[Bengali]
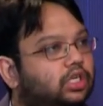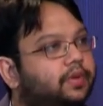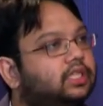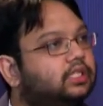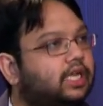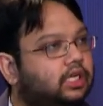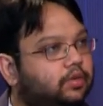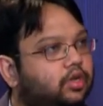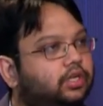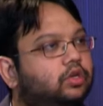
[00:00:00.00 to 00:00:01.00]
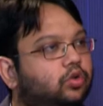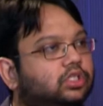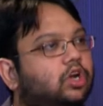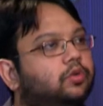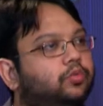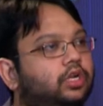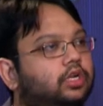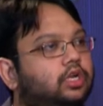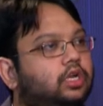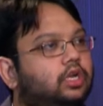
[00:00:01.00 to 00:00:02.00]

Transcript: দুইটা বা তিনটা অ্যান্টিবায়োটিক ডোজ খাওয়ার পরে